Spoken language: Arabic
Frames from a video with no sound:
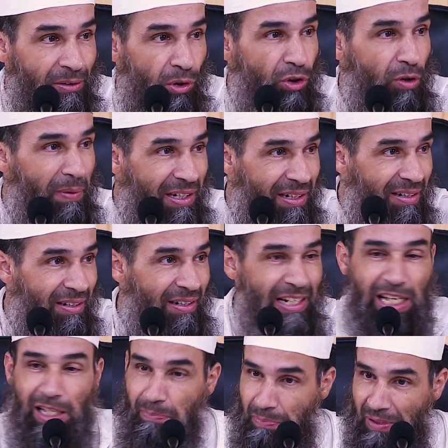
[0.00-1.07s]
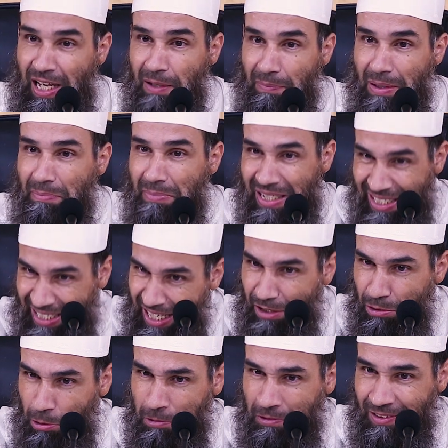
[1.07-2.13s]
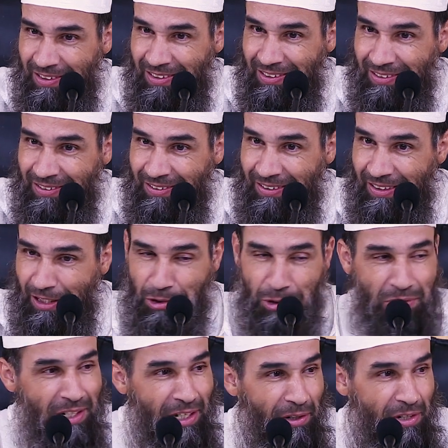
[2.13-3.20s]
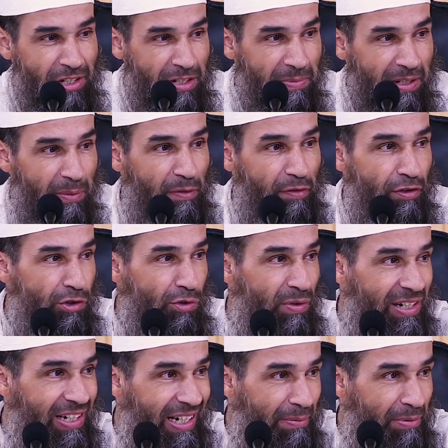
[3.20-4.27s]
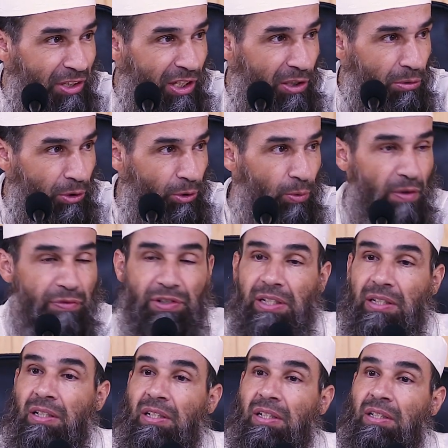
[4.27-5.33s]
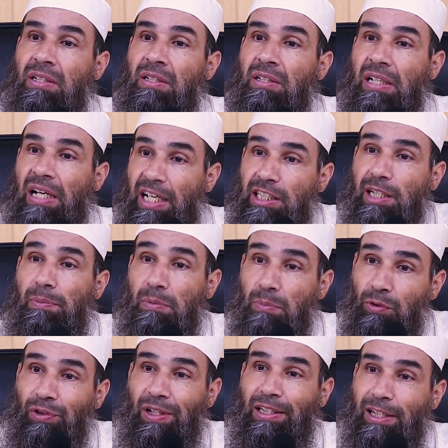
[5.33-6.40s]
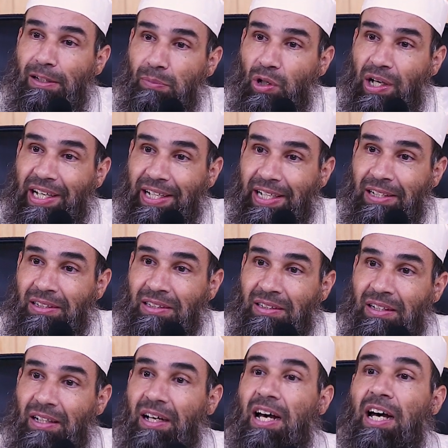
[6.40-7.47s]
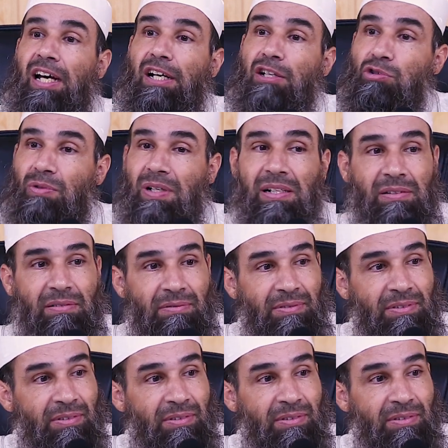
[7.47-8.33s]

وطبعا اللعب بالحمام منهي عنه الرسول صلى الله عليه وسلم كما في سنن أبي داود وفي الأدب المفرد للبخاري رأى رجلا